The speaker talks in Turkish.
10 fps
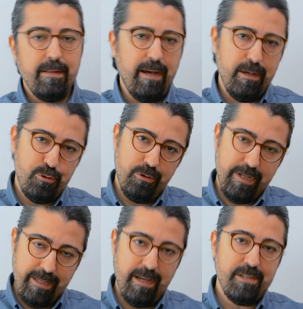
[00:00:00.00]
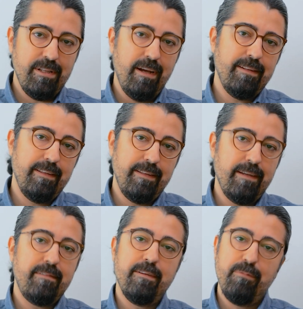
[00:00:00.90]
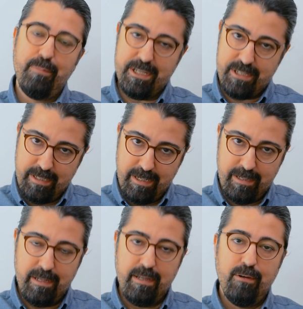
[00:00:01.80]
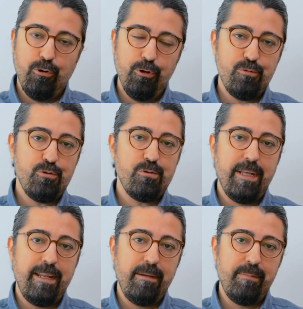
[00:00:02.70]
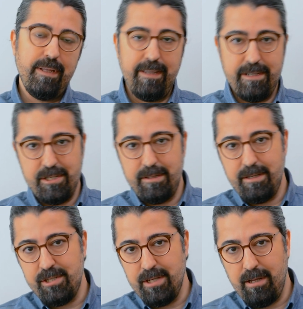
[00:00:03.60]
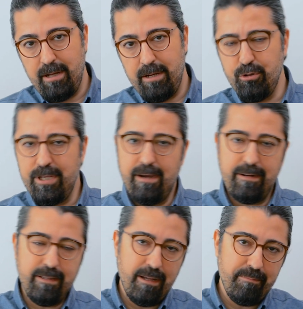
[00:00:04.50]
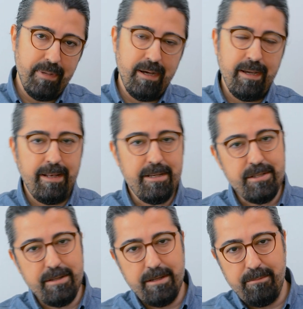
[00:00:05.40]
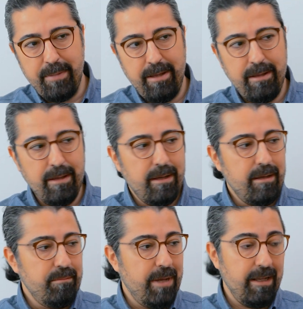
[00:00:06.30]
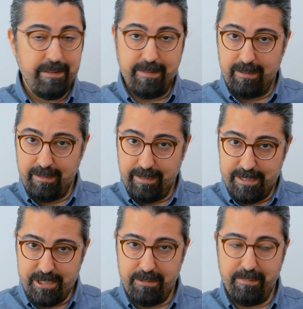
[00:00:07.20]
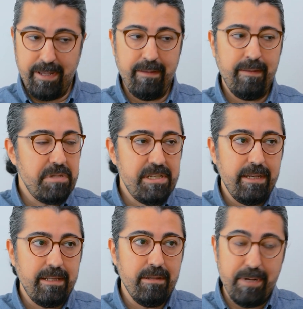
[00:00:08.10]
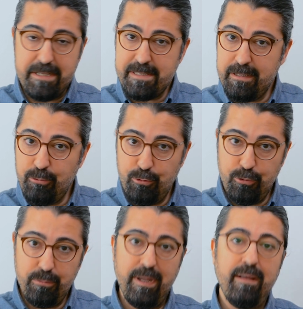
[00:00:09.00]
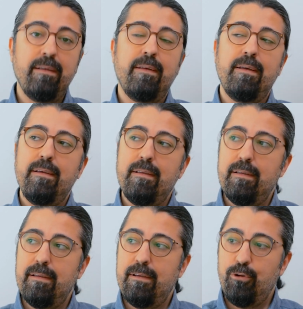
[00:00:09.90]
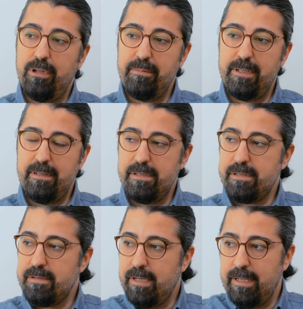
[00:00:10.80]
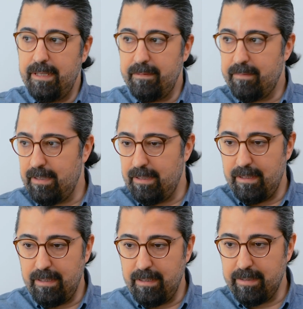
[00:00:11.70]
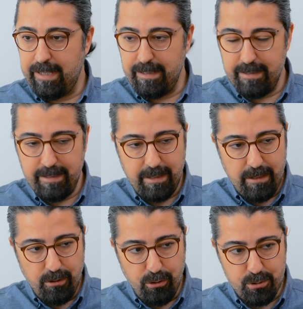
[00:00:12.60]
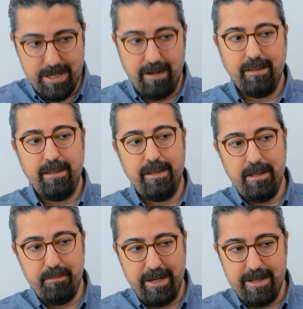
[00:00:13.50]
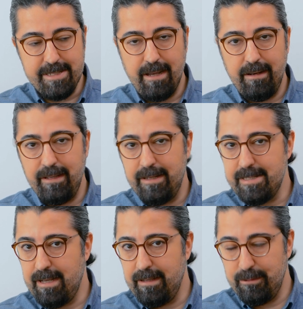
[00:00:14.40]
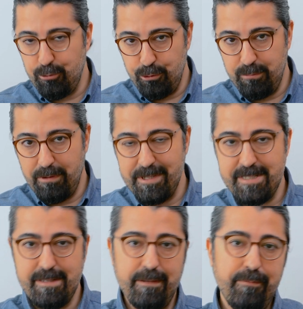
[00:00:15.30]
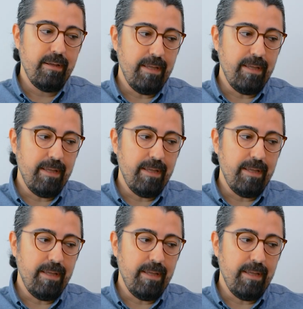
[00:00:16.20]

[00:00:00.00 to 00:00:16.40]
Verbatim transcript: Daha sonraki yaşlarda da tabii başka olumsuz deneyimleri yaşadıkça hani bu yargılanma, eleştirilme, belki dalga geçilme, bir şekilde baskı kurulma e, olabilir. Hani e, kendi özerkliğine, bireyselliğine saygı duyulmaması.